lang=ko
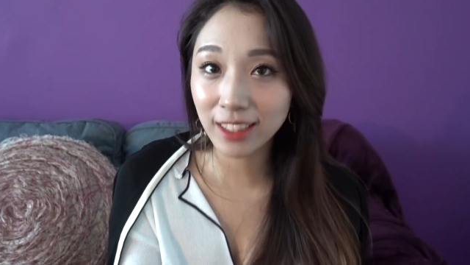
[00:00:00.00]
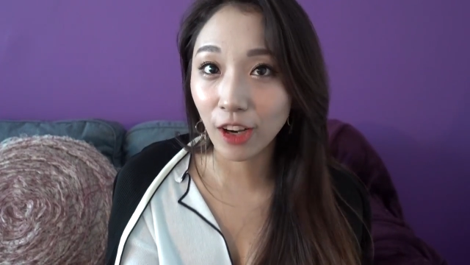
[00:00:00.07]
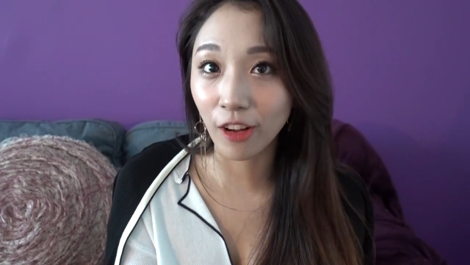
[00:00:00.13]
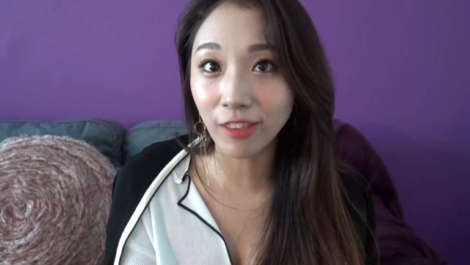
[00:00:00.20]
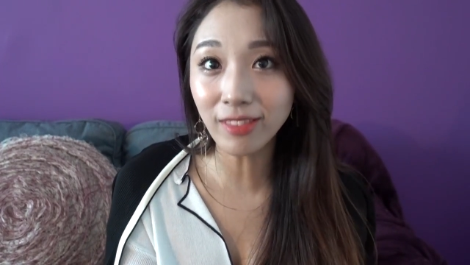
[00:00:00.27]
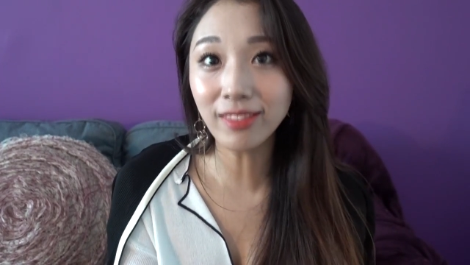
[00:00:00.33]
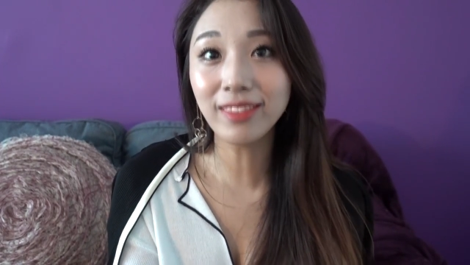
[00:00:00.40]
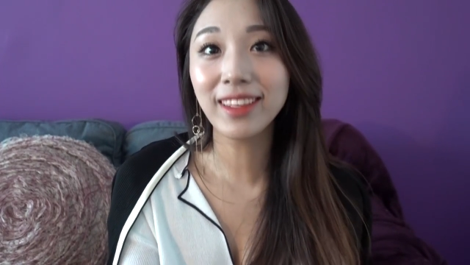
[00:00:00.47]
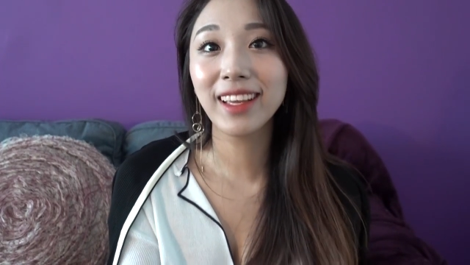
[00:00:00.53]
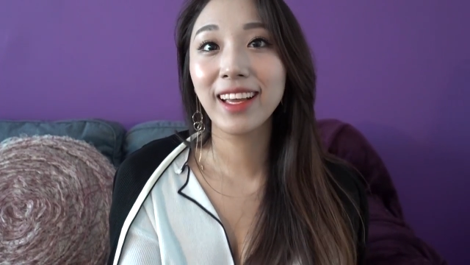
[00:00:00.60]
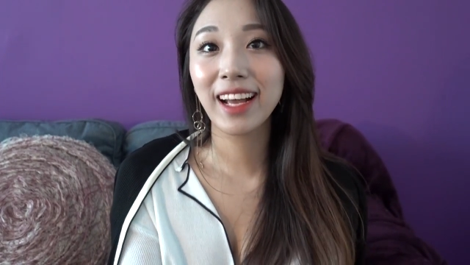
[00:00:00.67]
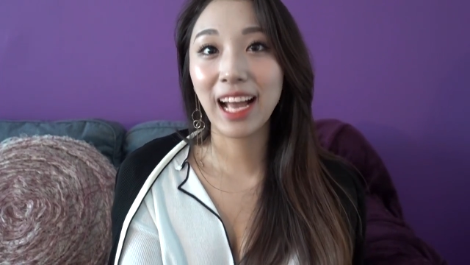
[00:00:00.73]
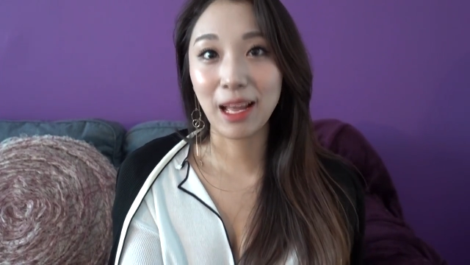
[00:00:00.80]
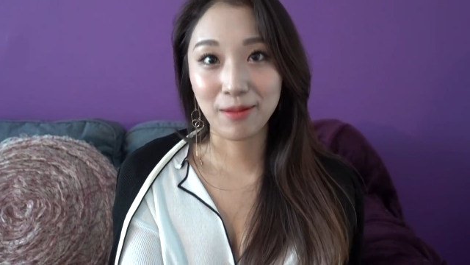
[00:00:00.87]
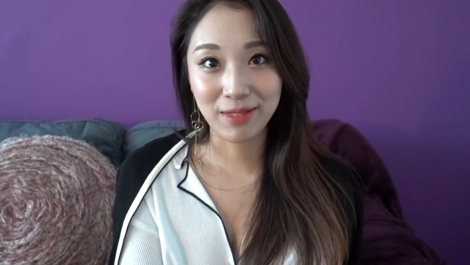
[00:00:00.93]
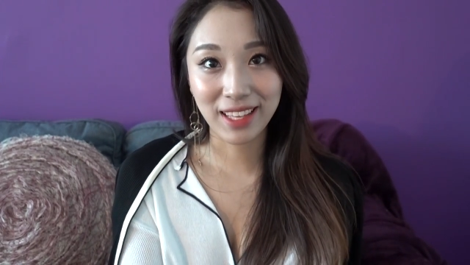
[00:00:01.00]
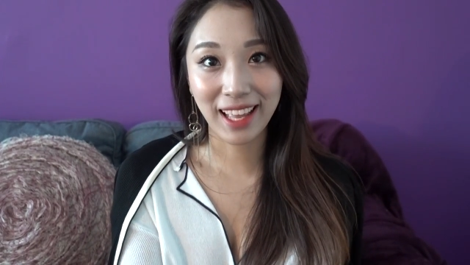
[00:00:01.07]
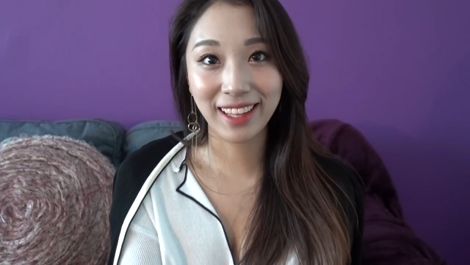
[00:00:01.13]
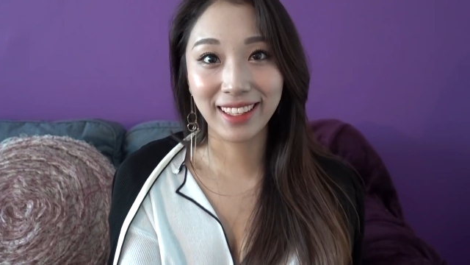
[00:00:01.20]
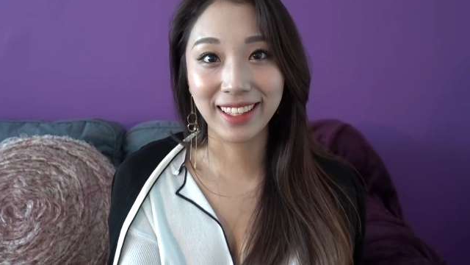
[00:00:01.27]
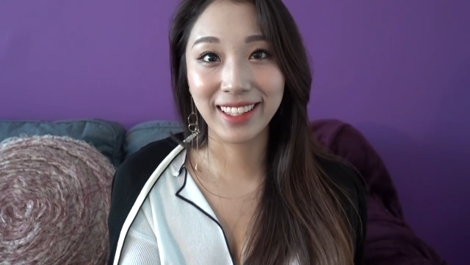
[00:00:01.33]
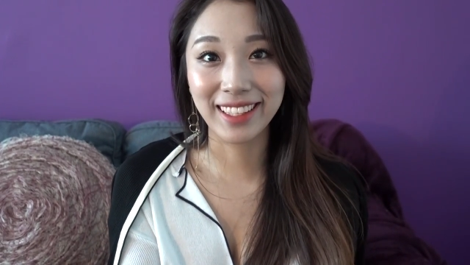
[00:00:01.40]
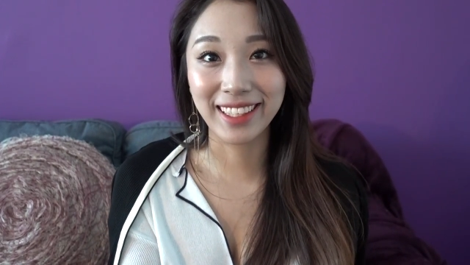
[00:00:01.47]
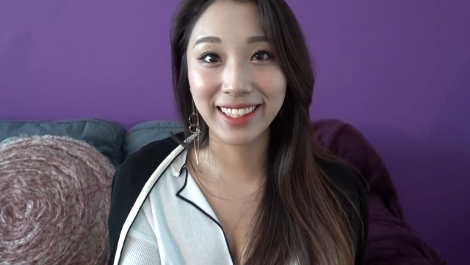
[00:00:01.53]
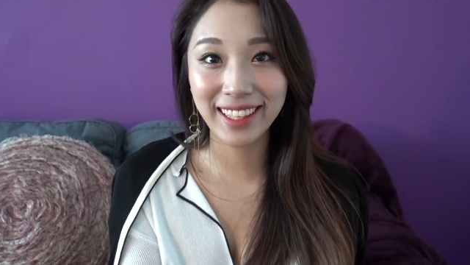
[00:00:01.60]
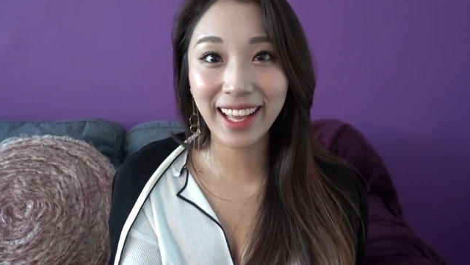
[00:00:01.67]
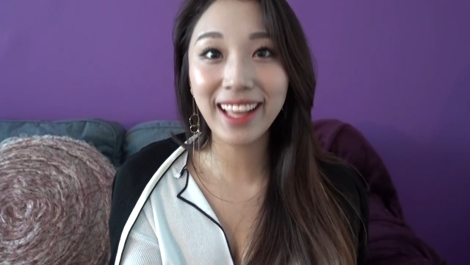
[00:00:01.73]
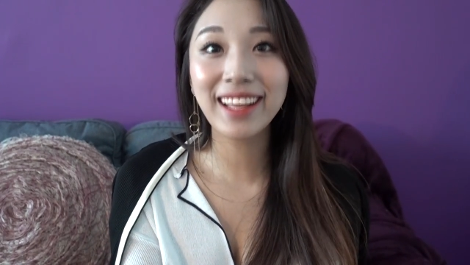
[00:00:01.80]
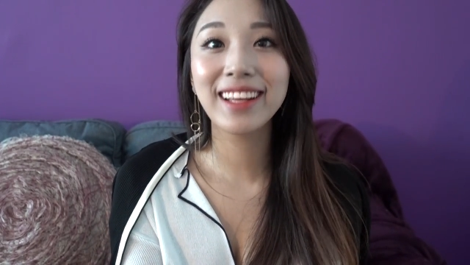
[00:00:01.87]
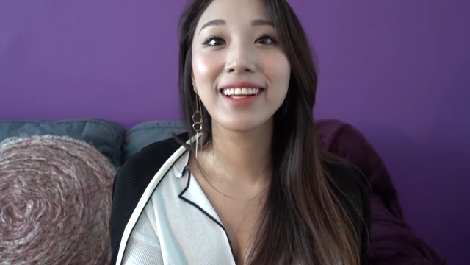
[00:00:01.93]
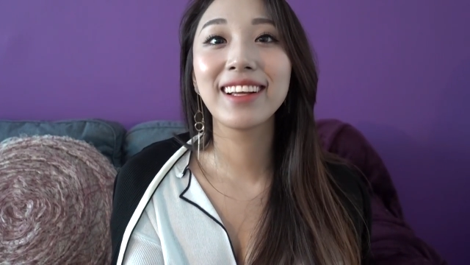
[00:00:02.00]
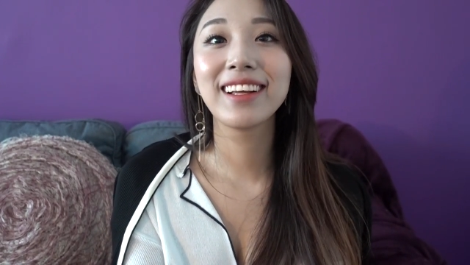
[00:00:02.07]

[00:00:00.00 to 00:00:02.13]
건 감사한 일이니까